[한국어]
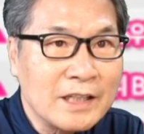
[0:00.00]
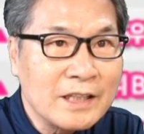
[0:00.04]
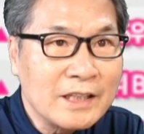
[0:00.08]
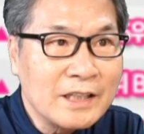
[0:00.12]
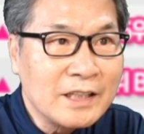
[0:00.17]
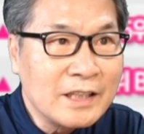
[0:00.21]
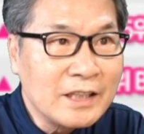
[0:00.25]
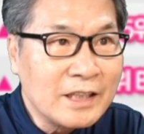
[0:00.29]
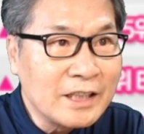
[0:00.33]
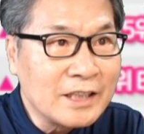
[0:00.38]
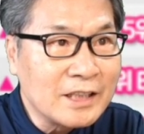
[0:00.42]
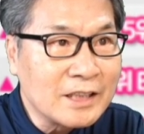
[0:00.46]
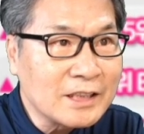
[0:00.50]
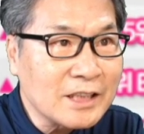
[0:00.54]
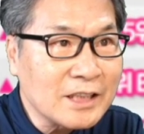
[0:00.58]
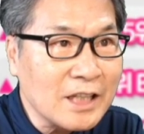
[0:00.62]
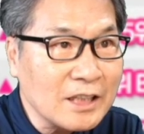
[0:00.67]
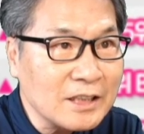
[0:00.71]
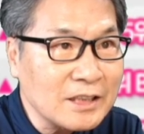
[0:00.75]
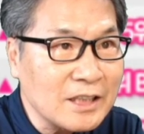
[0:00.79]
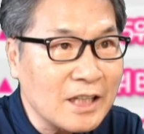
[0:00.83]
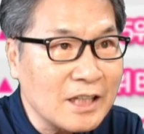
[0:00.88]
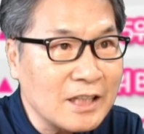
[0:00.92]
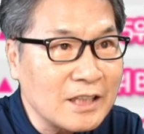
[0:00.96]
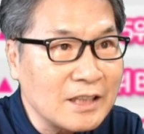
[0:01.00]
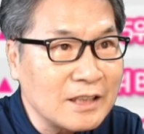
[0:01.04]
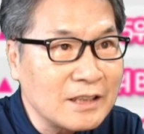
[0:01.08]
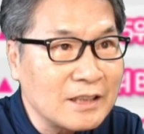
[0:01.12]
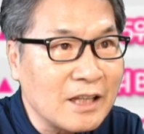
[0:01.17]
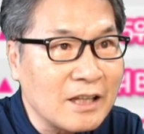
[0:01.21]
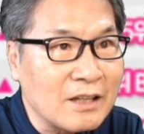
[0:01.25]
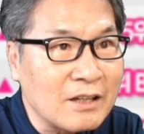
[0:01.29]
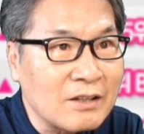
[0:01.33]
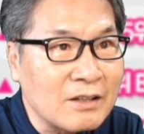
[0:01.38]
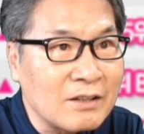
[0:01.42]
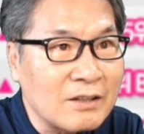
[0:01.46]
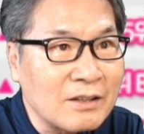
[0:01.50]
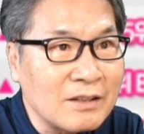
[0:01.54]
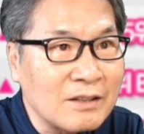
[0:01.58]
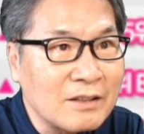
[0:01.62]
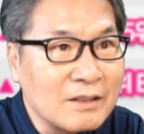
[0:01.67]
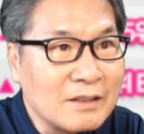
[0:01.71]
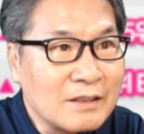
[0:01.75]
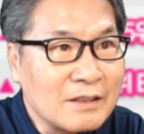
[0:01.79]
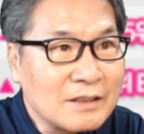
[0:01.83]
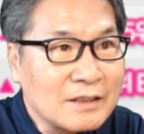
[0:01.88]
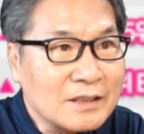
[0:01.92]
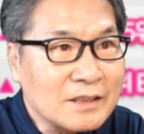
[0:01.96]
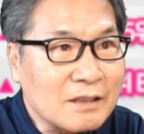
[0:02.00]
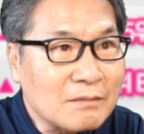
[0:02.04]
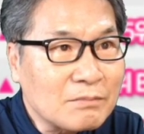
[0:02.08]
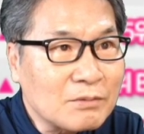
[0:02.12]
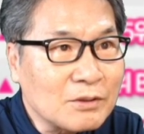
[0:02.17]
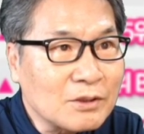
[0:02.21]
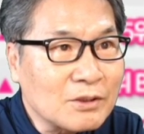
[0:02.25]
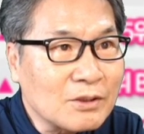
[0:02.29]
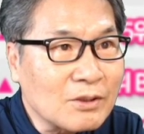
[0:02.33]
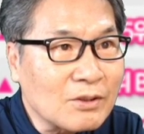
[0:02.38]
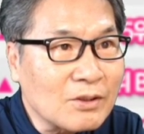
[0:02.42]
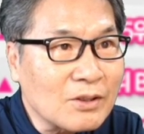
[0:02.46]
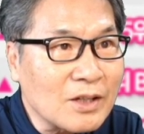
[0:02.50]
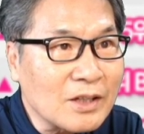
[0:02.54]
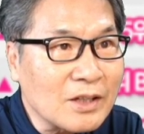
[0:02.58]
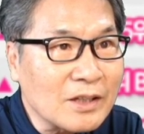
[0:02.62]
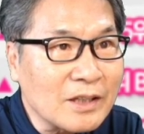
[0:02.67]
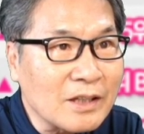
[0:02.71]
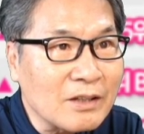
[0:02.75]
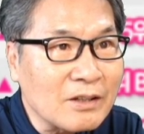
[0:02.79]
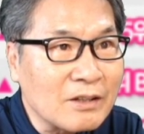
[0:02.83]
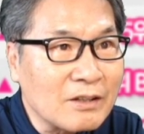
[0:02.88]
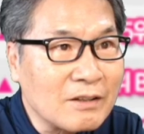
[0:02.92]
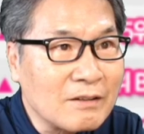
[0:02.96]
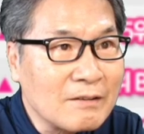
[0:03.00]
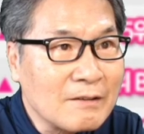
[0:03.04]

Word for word: 1위를 차지했는데요. 자 보도록 할게요.